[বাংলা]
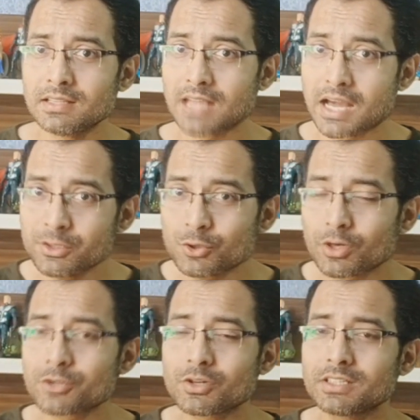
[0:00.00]
তারই
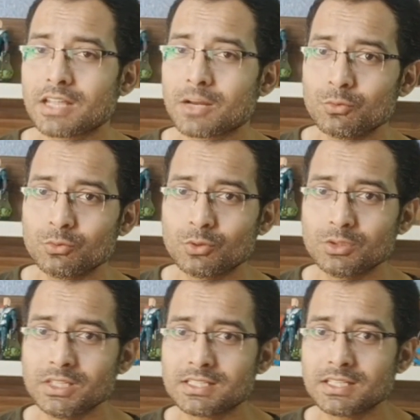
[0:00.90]
সঙ্গে সঙ্গে তারা গুরুত্ব
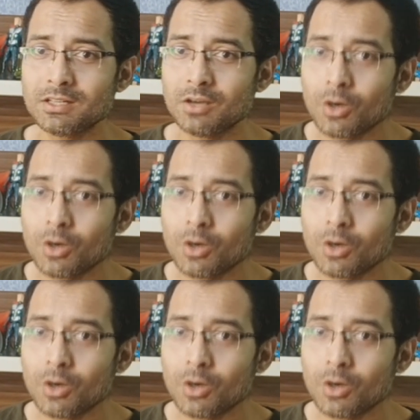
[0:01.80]
দিয়েছেন